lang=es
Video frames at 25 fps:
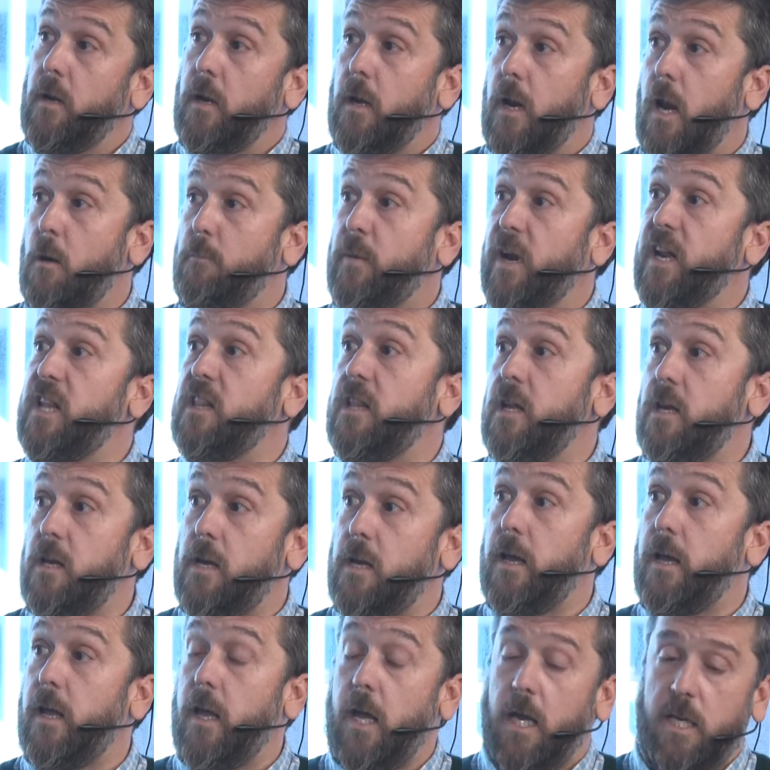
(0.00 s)
la es pared
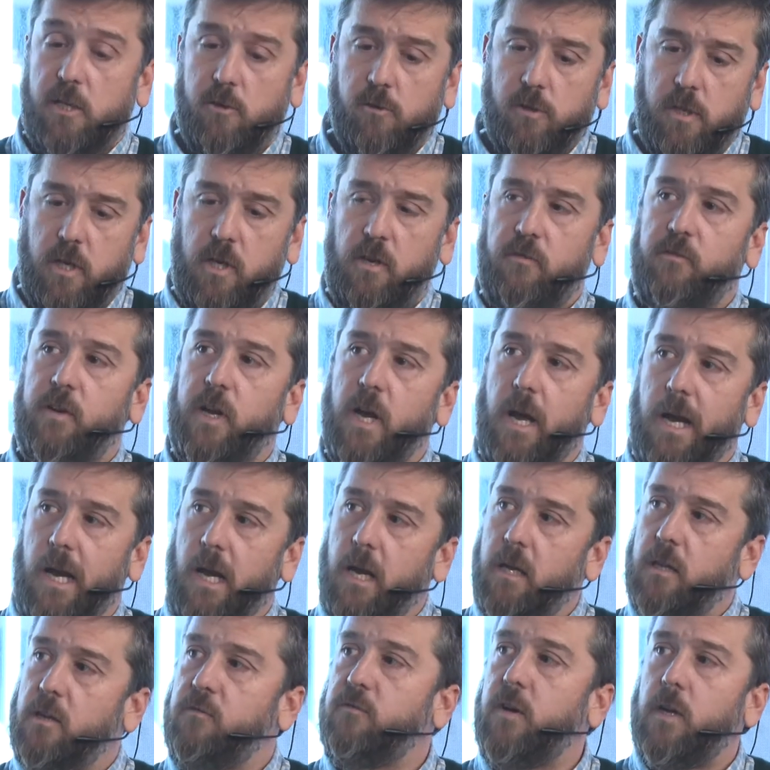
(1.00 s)
eso significa que el
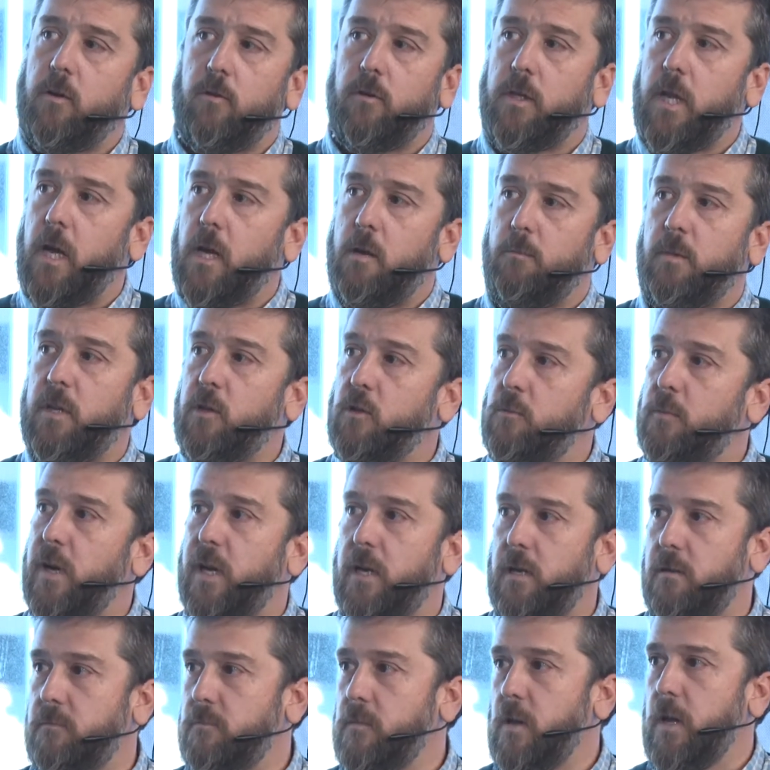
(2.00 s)
artefacto está quemando
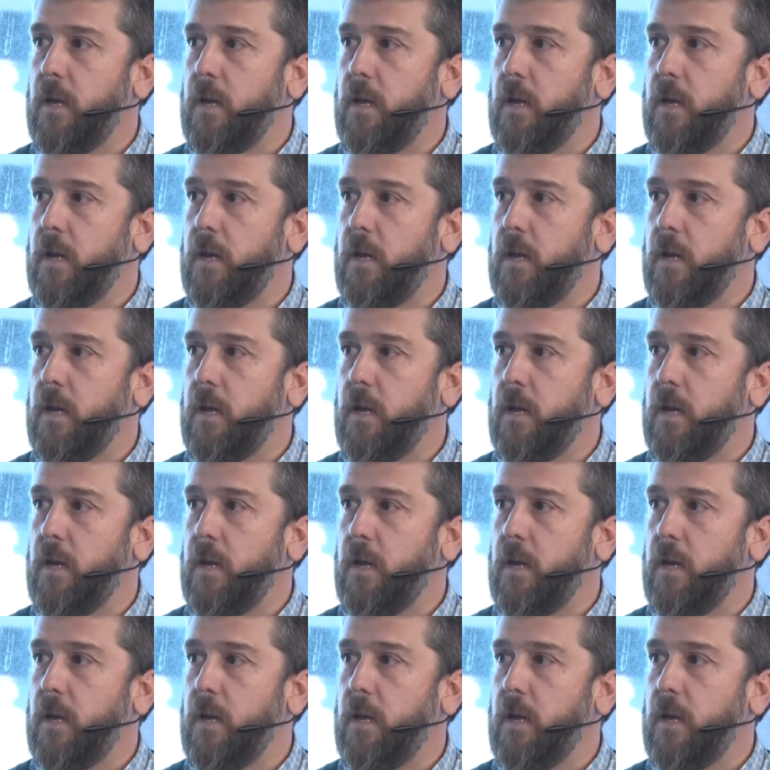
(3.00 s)
mal.